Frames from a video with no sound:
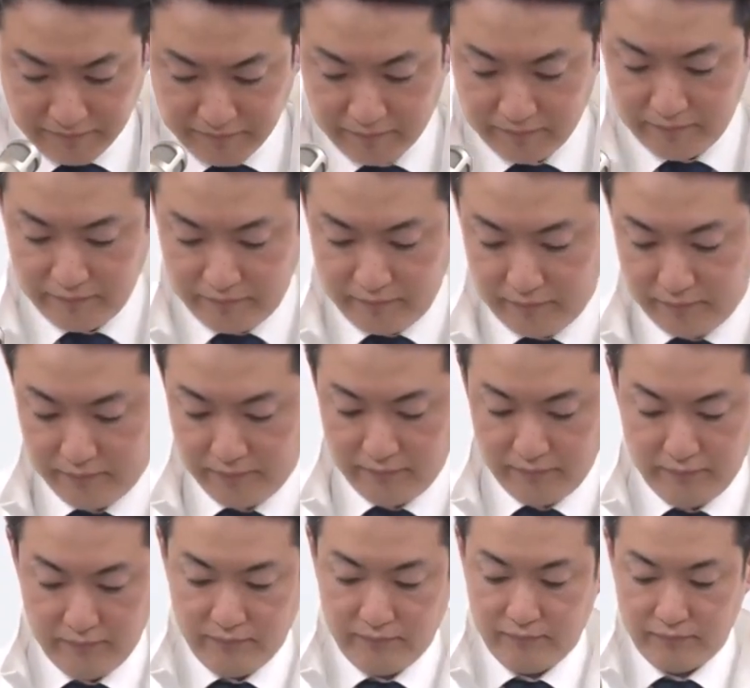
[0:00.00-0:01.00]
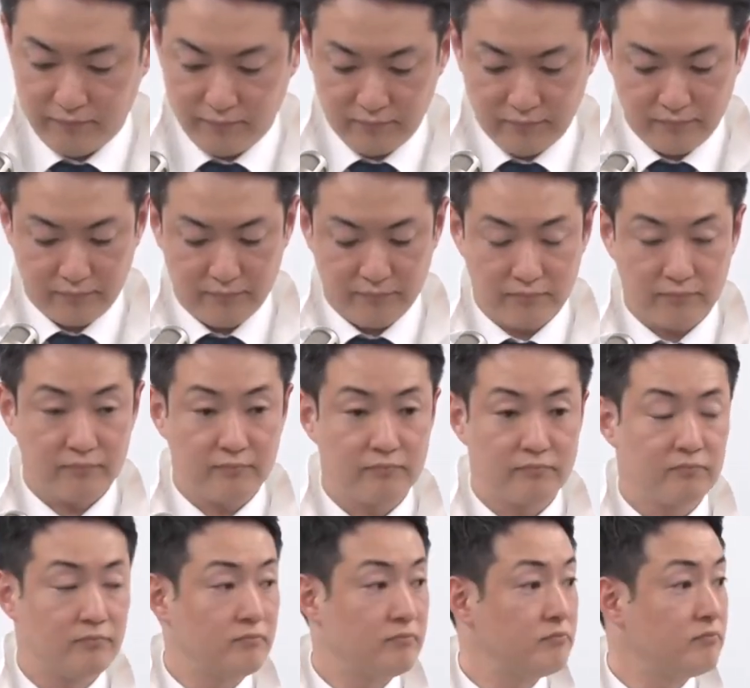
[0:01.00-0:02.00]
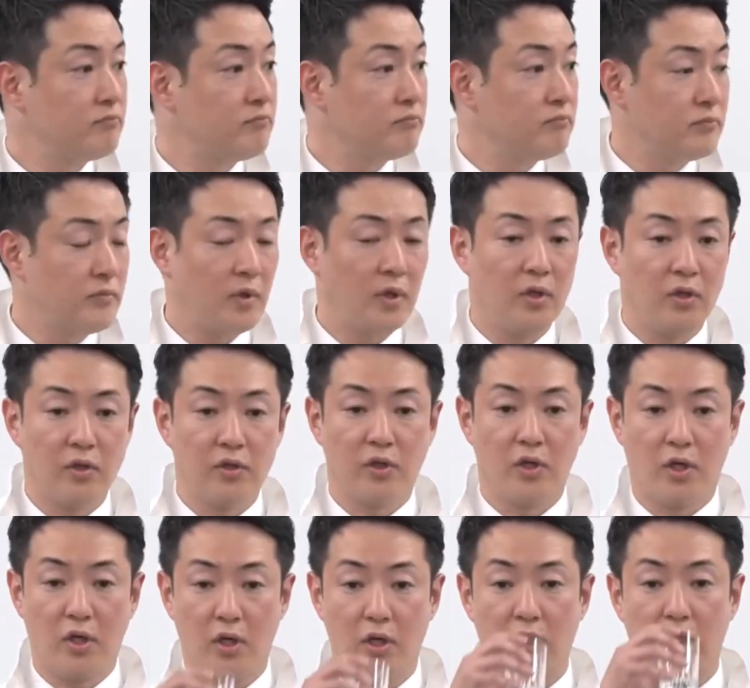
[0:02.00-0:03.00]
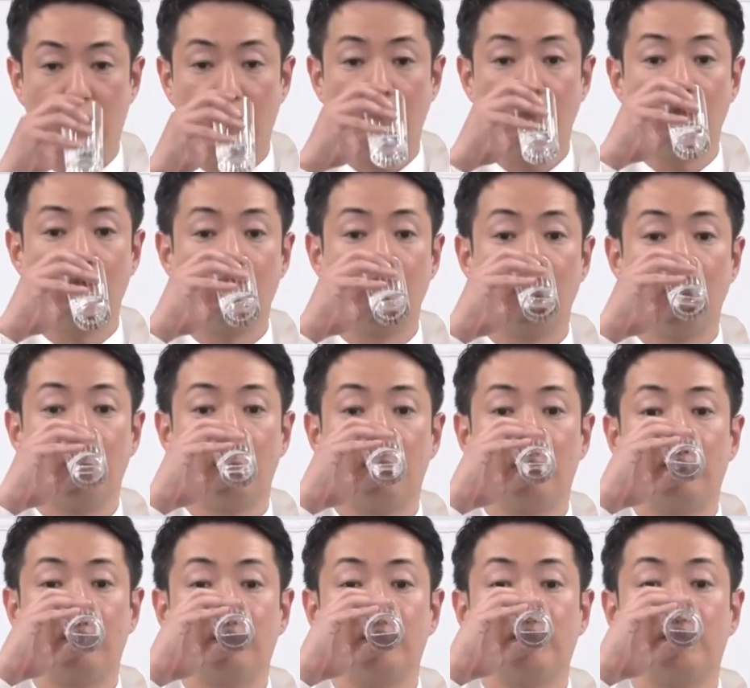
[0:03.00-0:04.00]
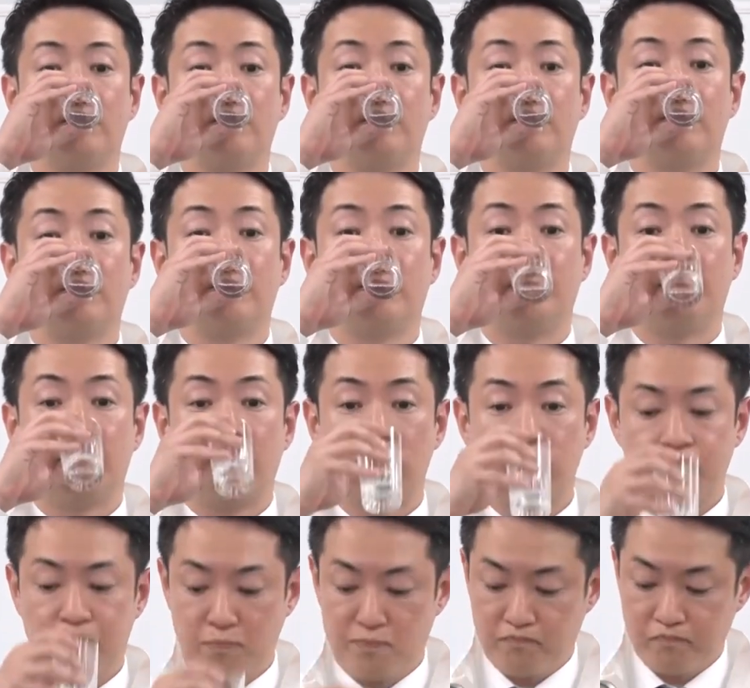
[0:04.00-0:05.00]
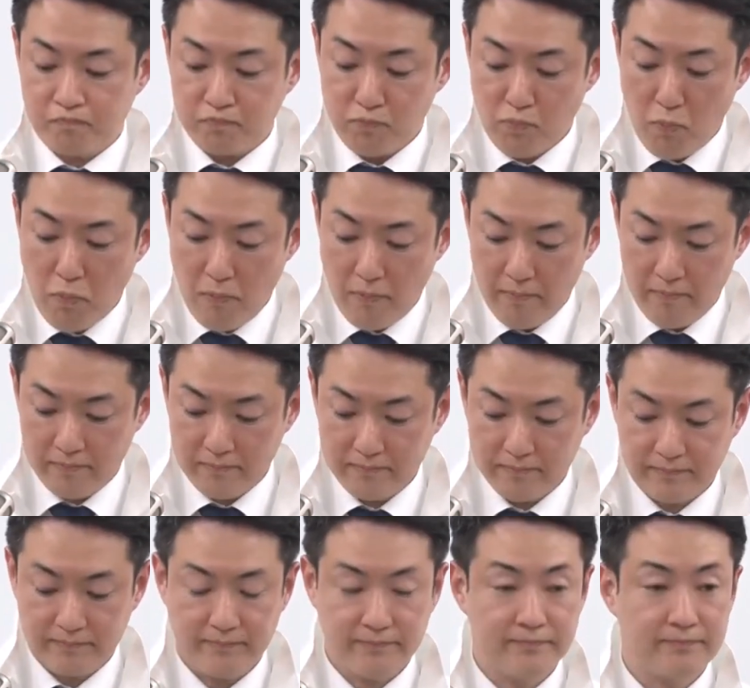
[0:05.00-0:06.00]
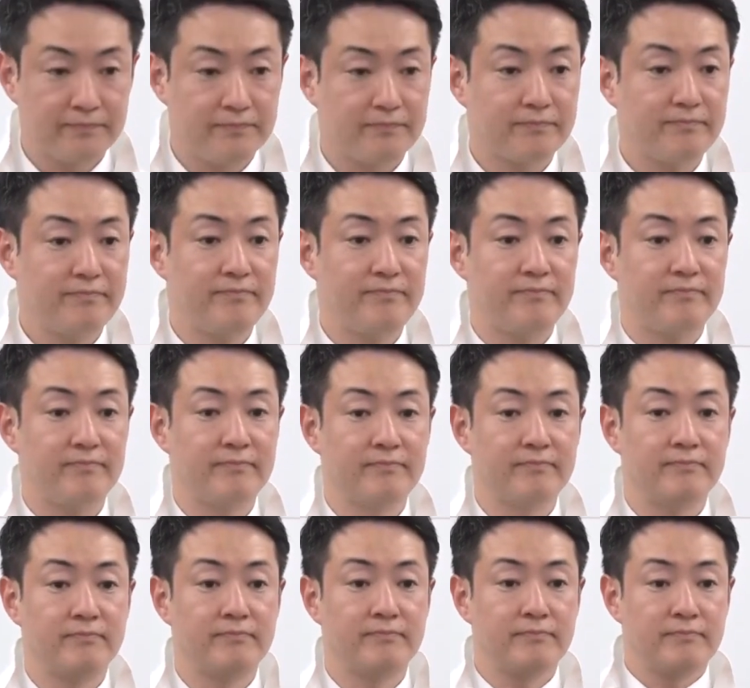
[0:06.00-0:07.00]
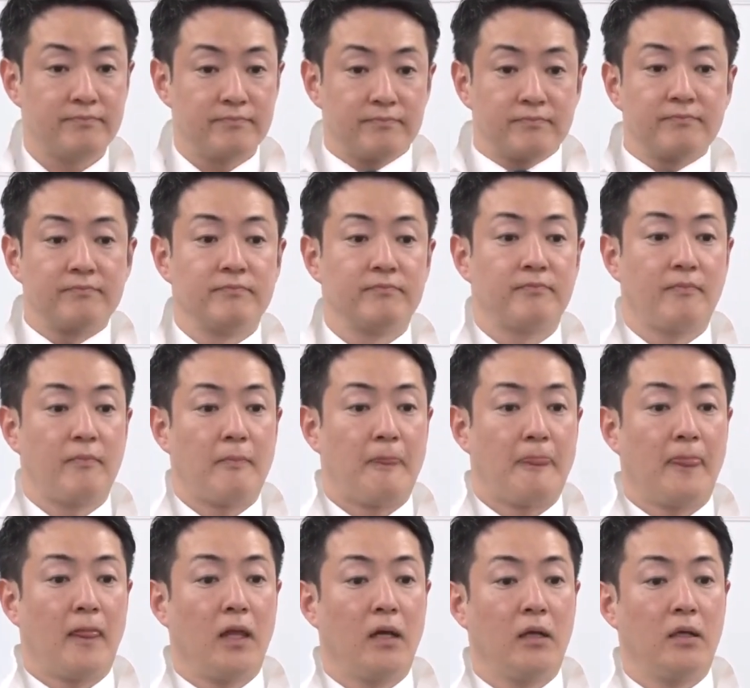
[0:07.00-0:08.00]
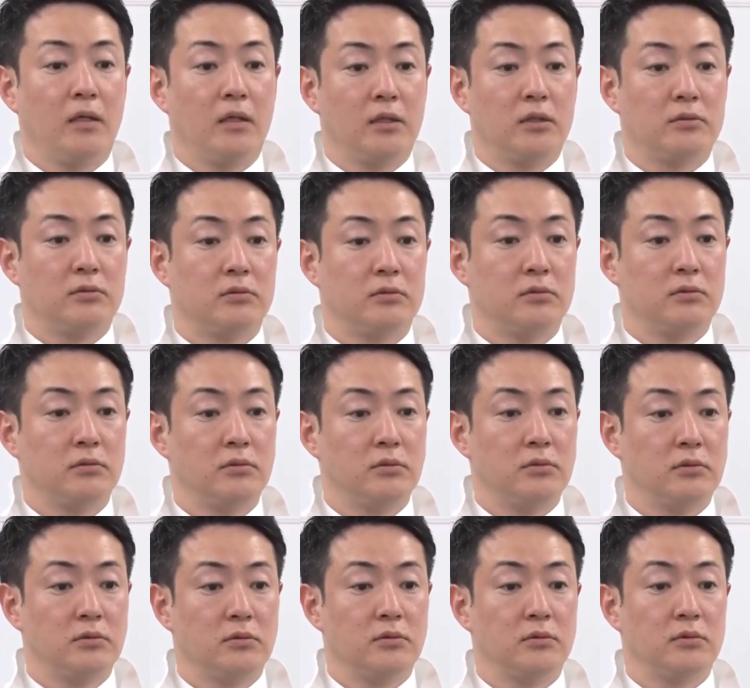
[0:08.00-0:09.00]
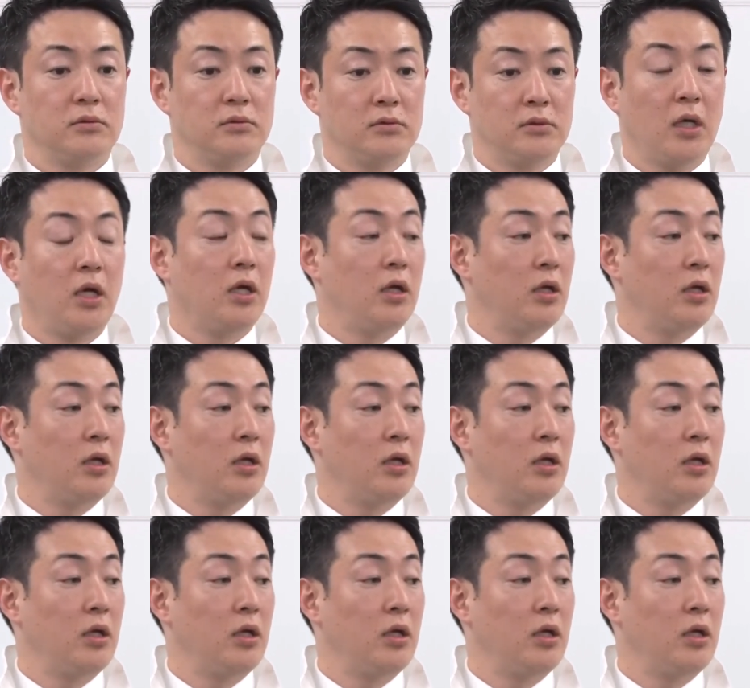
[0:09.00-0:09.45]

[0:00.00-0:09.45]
まあ、今のご発言でちょっと2つほどお伺いしたいんですけども、はい、まず1つは、その出入り禁止に、出入り禁止にできる権限がないのは当たり前というふうなことをまあおっしゃったんですけども、はい、